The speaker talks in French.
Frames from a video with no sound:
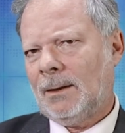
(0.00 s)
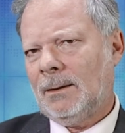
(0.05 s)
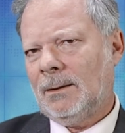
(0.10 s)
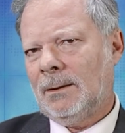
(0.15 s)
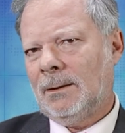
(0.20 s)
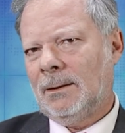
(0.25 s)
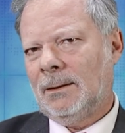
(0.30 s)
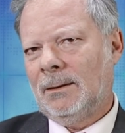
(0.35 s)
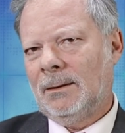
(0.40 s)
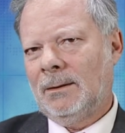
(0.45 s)

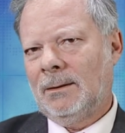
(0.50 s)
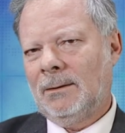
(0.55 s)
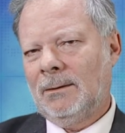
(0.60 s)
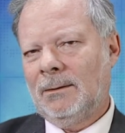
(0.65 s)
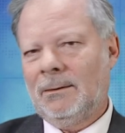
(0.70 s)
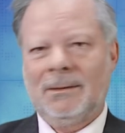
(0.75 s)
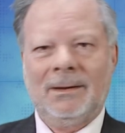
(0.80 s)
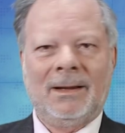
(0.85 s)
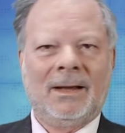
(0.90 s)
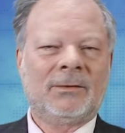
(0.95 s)

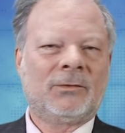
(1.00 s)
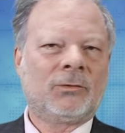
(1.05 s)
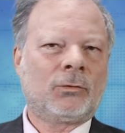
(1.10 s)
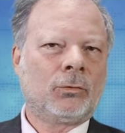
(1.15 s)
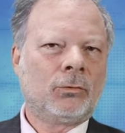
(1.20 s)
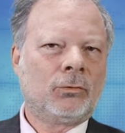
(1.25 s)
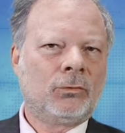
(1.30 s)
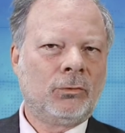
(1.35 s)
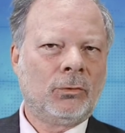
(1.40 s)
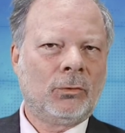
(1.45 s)
euh, la
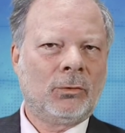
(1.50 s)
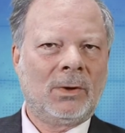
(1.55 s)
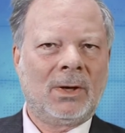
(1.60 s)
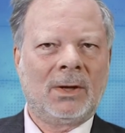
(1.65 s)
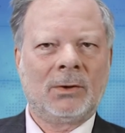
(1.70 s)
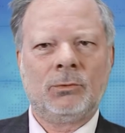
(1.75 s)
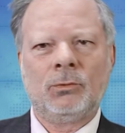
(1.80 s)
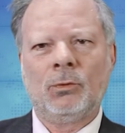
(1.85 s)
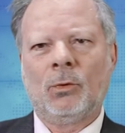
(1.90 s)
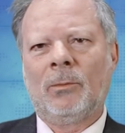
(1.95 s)
structure de
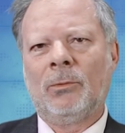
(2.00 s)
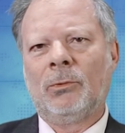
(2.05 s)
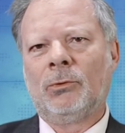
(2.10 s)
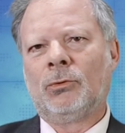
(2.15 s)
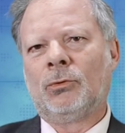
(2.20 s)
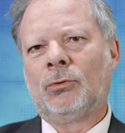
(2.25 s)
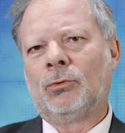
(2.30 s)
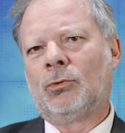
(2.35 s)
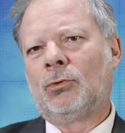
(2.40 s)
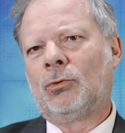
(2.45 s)
la courbe
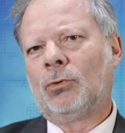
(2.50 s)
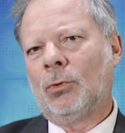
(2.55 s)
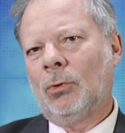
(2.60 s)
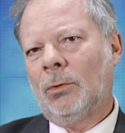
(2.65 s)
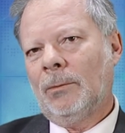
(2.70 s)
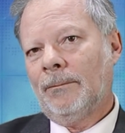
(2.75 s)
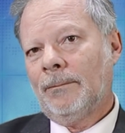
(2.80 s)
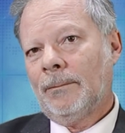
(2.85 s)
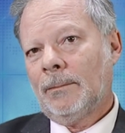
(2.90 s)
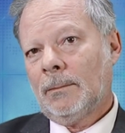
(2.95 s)
de
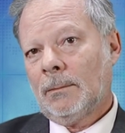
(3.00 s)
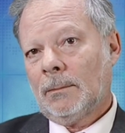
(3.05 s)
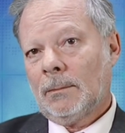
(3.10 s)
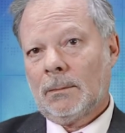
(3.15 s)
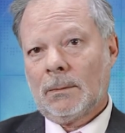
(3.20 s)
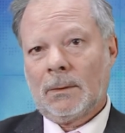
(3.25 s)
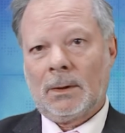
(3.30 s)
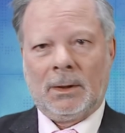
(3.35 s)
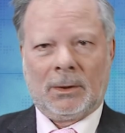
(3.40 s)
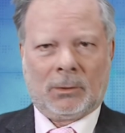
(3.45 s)
taux,
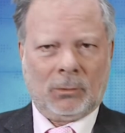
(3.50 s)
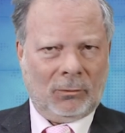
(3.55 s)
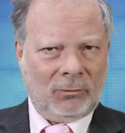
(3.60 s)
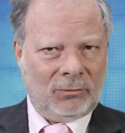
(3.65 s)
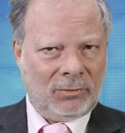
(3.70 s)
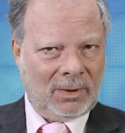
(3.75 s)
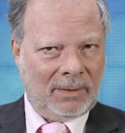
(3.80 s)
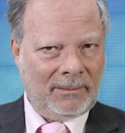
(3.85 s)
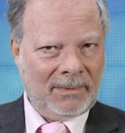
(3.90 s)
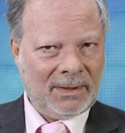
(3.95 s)
et qu'on
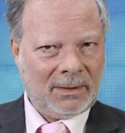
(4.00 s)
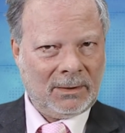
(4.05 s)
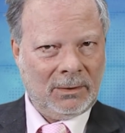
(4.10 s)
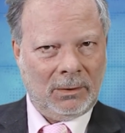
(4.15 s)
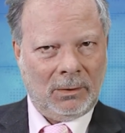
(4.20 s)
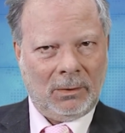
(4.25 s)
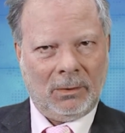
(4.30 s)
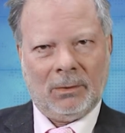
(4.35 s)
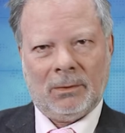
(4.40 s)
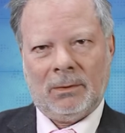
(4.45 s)
voit
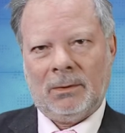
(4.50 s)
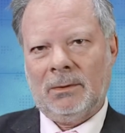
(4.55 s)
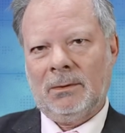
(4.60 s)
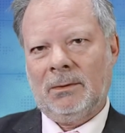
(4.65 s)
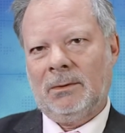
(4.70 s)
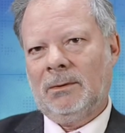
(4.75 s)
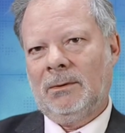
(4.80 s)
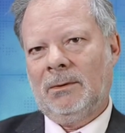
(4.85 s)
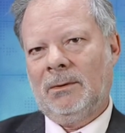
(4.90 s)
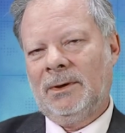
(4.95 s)
maintenant
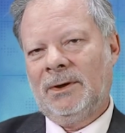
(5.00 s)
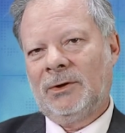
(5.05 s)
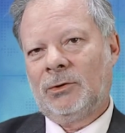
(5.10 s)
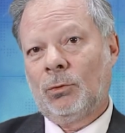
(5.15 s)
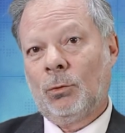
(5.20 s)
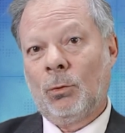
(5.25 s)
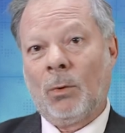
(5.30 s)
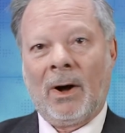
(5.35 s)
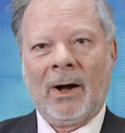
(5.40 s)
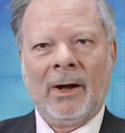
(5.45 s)
euh, les
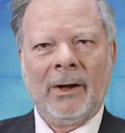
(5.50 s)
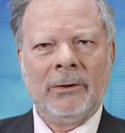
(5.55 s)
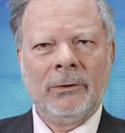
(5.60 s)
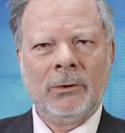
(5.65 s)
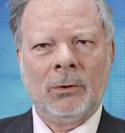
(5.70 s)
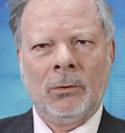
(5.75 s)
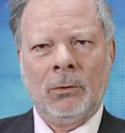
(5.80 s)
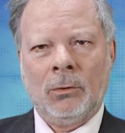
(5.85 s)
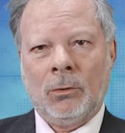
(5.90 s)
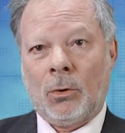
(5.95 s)
taux à un
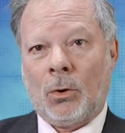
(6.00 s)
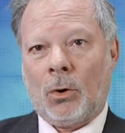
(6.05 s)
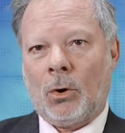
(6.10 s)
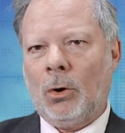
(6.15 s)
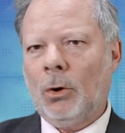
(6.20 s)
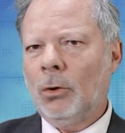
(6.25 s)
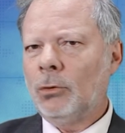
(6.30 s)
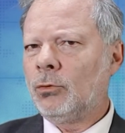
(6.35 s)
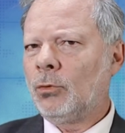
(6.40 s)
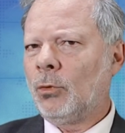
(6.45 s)
an
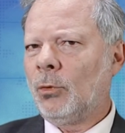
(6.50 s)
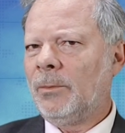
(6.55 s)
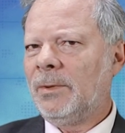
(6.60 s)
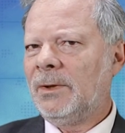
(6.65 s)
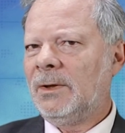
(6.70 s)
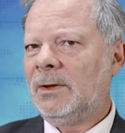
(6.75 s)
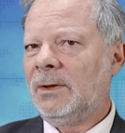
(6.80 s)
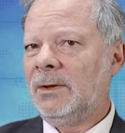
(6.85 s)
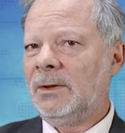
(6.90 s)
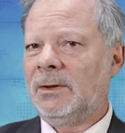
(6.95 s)

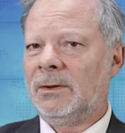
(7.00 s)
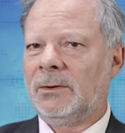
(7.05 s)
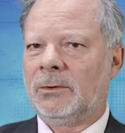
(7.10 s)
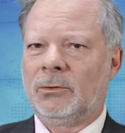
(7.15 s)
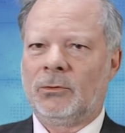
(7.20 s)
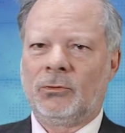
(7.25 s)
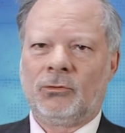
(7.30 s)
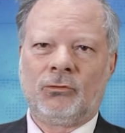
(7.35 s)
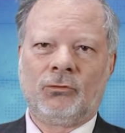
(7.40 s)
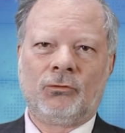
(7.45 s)
retomber
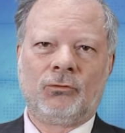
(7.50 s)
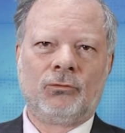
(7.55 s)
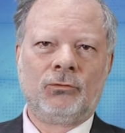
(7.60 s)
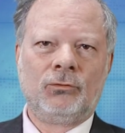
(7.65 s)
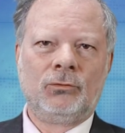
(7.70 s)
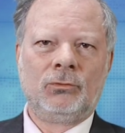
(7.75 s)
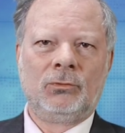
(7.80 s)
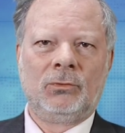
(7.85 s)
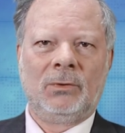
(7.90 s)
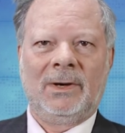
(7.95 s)

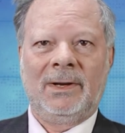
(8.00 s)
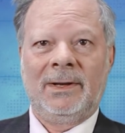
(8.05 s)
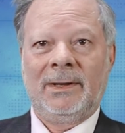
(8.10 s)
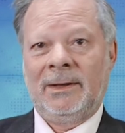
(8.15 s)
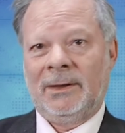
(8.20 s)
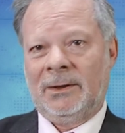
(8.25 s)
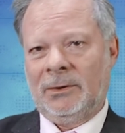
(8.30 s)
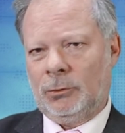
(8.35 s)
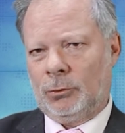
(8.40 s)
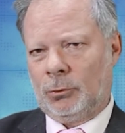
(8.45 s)
sous
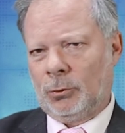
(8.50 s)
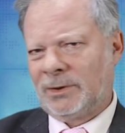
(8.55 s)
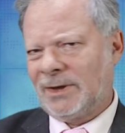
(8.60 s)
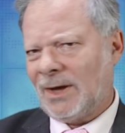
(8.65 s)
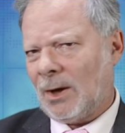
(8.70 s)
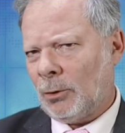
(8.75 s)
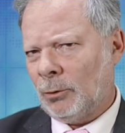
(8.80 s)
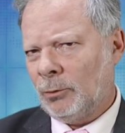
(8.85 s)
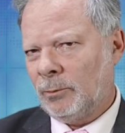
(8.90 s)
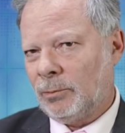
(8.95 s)
les
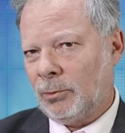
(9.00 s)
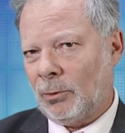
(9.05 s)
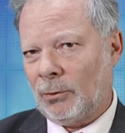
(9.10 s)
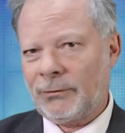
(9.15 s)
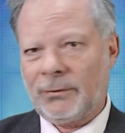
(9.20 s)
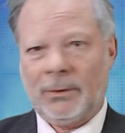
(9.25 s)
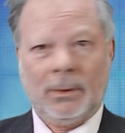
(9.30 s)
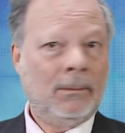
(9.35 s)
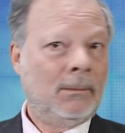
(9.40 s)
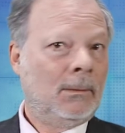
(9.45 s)

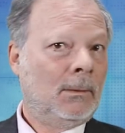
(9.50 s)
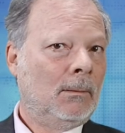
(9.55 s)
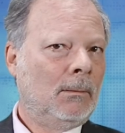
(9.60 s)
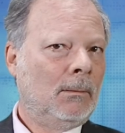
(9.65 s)
2,40%,